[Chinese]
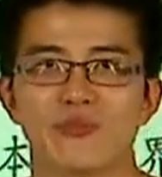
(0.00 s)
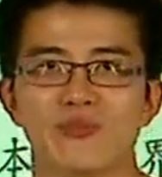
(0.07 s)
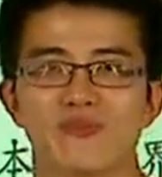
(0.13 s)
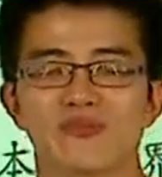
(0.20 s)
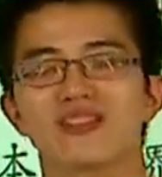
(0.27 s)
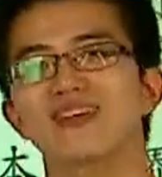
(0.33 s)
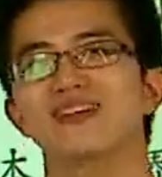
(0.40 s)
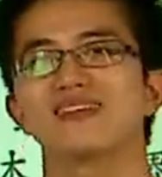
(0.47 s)

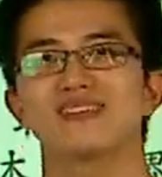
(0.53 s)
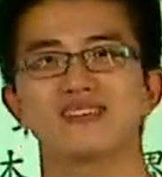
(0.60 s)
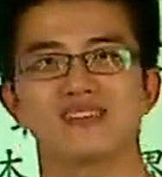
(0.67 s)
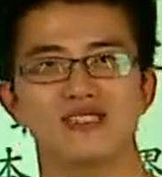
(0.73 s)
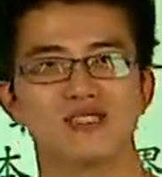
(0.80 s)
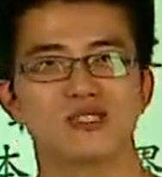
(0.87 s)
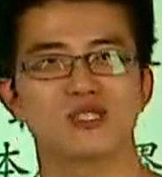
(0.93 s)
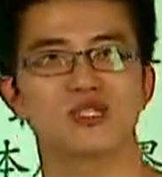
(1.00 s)
四支。
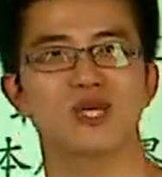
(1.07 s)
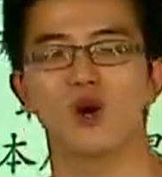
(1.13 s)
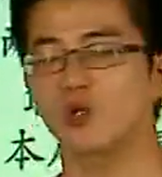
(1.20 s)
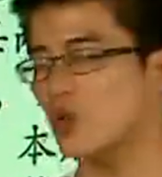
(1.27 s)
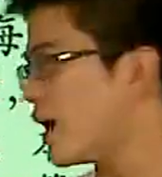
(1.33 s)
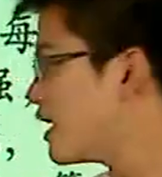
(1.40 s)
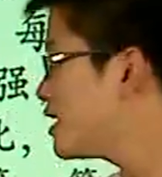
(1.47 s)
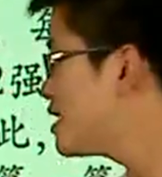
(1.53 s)
四支球
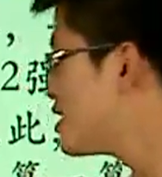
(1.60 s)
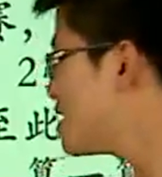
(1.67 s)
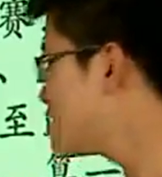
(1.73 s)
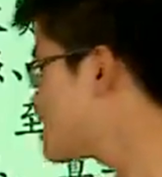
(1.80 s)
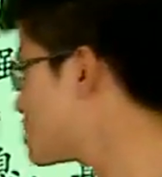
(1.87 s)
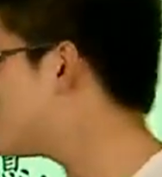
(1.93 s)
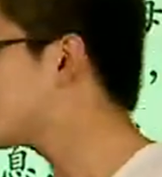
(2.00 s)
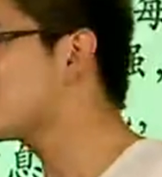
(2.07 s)
队，
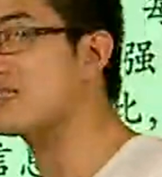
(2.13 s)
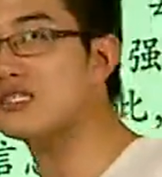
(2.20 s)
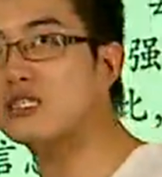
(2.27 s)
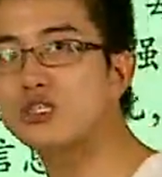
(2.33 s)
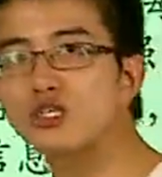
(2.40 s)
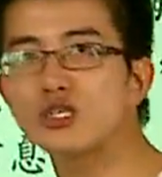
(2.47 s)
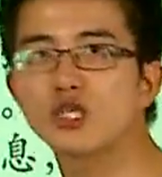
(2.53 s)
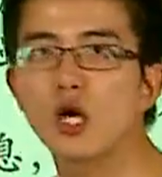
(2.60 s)
那么
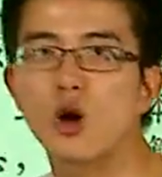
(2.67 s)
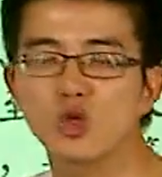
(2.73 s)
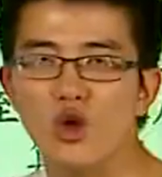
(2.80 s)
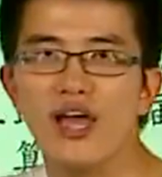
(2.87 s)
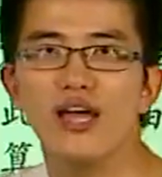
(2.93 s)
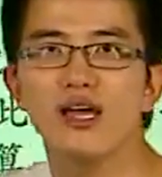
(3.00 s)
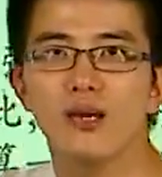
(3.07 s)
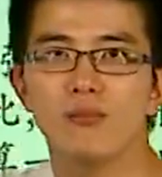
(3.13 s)
四支球队，
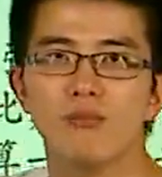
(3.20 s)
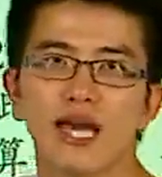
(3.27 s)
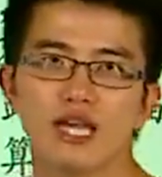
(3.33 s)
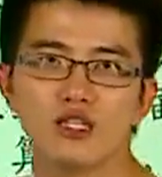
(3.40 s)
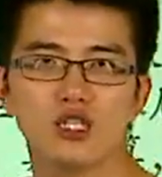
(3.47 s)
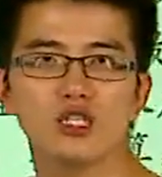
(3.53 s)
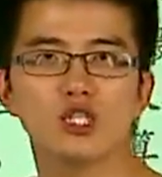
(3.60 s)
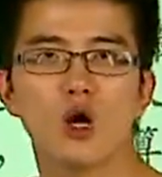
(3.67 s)

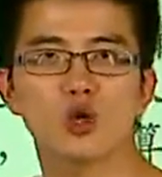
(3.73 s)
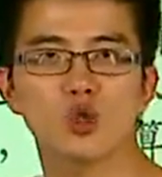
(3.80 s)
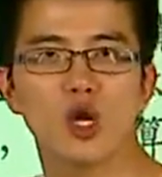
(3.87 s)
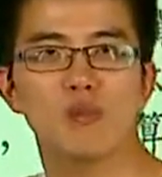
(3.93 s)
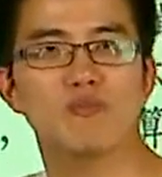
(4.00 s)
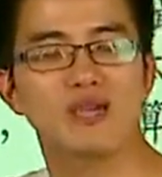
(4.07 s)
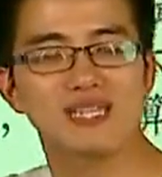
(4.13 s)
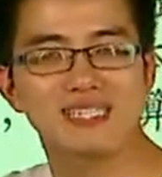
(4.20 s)
每支球
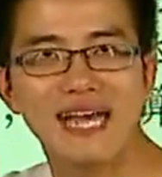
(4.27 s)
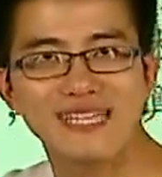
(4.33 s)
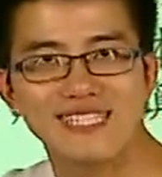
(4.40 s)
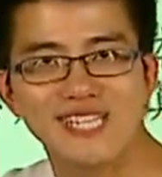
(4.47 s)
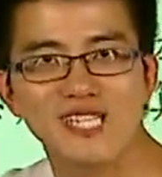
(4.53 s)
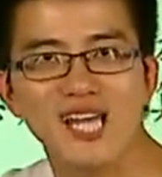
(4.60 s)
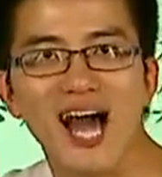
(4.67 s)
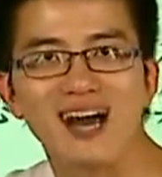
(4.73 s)
队比赛
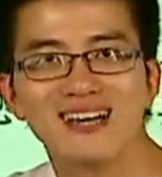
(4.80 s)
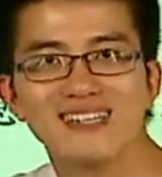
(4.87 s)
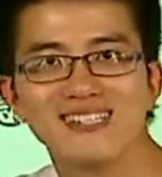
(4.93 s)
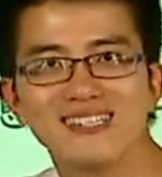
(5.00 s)
几场？